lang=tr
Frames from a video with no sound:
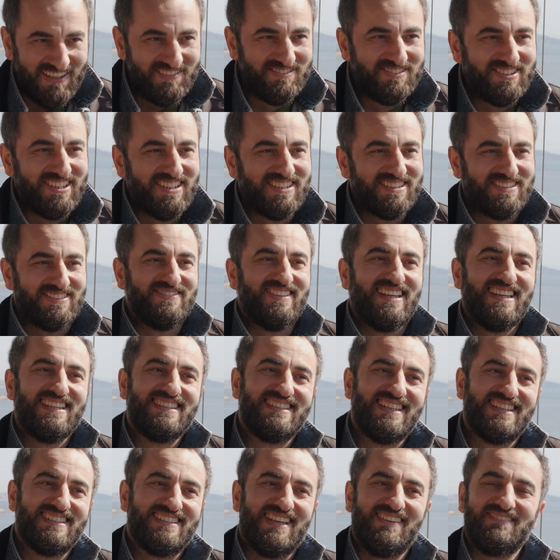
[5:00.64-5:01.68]
şey, bu yaşımda
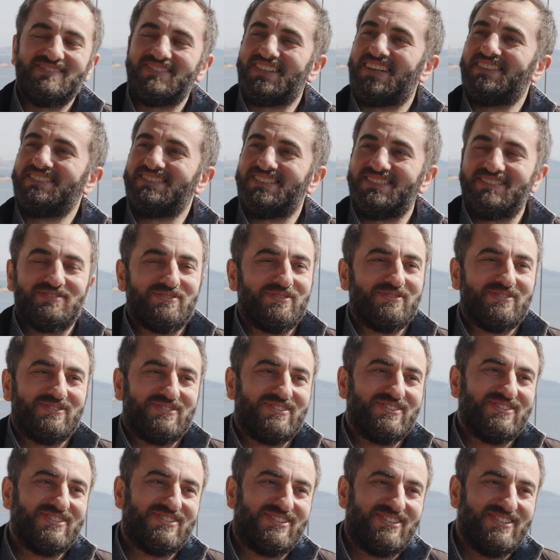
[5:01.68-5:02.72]
izlesem
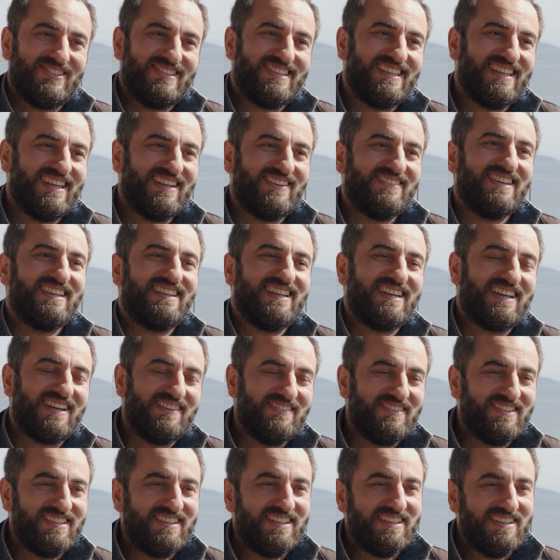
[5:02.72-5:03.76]
susturuşunu şunu derim ya da
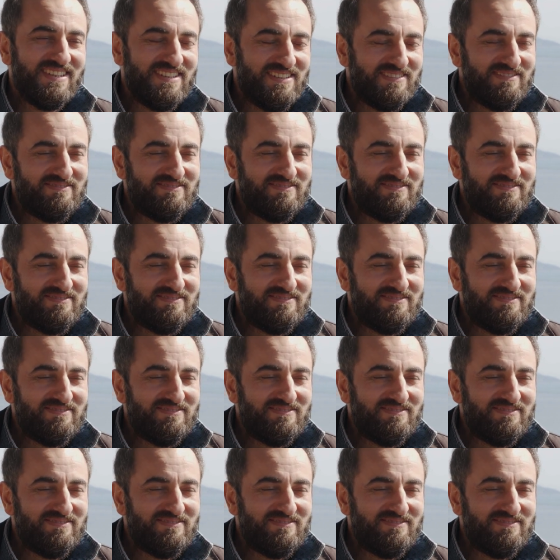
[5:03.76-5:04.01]
Peki